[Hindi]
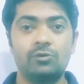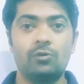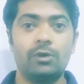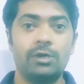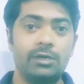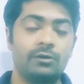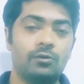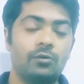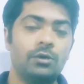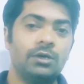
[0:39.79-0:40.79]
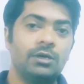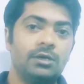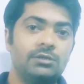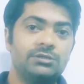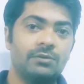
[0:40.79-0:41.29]
को हेयर को
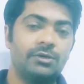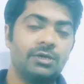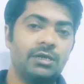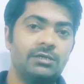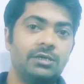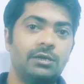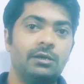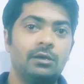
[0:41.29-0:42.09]
इन सभी के लिए